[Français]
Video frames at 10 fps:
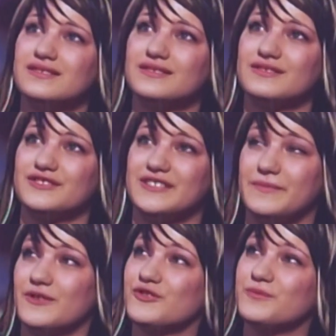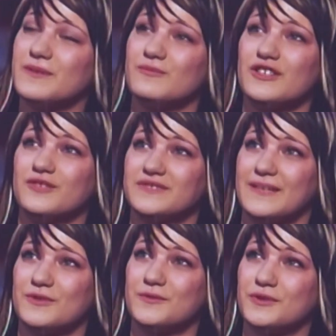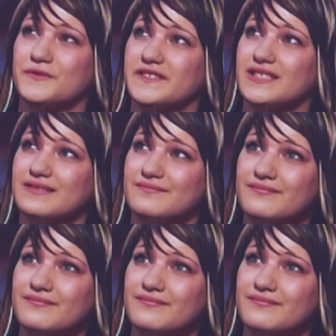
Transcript: Tu t'es bien occupé de moi comme ta propre fille.